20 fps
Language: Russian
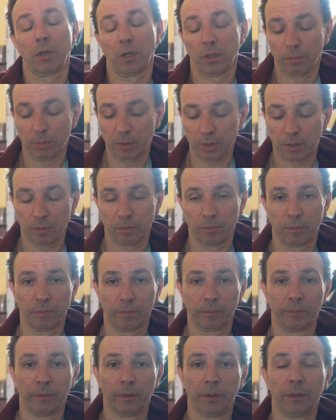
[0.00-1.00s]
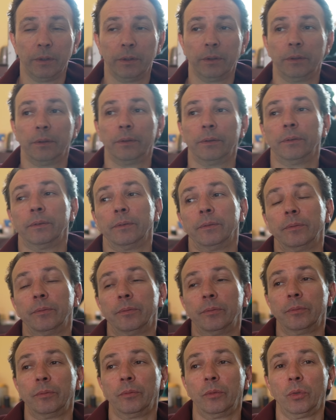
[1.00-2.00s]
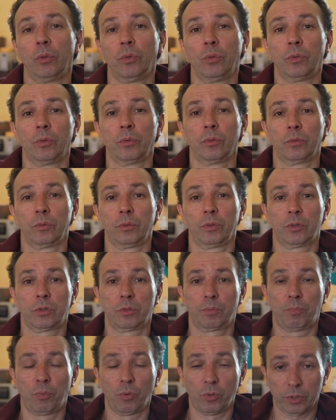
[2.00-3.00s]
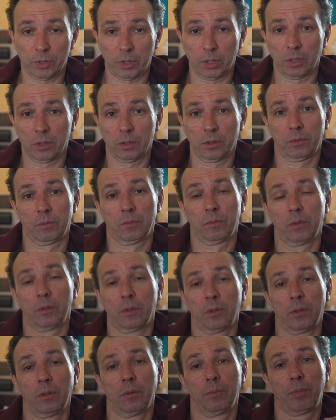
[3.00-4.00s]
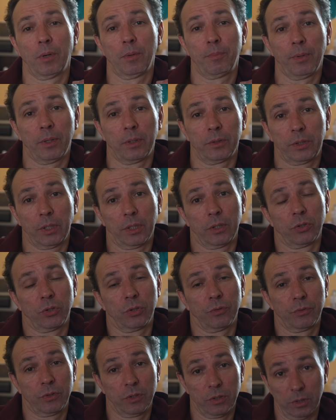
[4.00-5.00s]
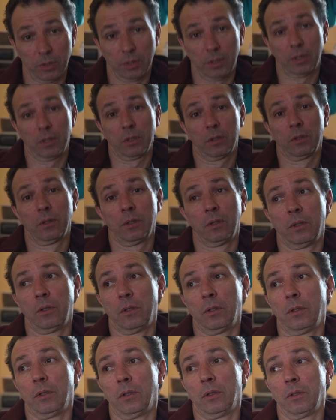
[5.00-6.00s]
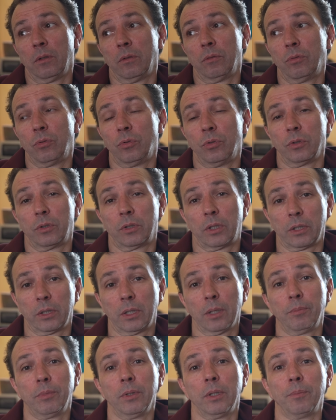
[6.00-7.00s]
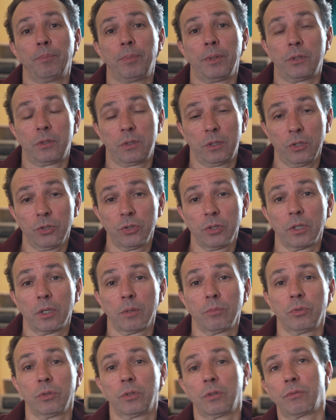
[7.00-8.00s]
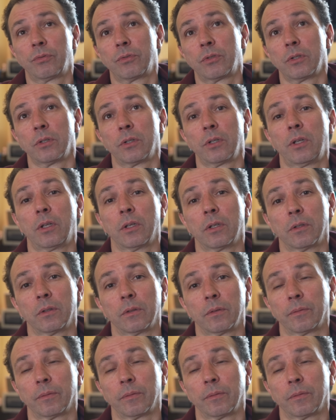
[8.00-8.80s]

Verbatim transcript: акробатом. Ну, из спорта э, попал также в цирк. Вот. Тогда было престижно работать в цирке.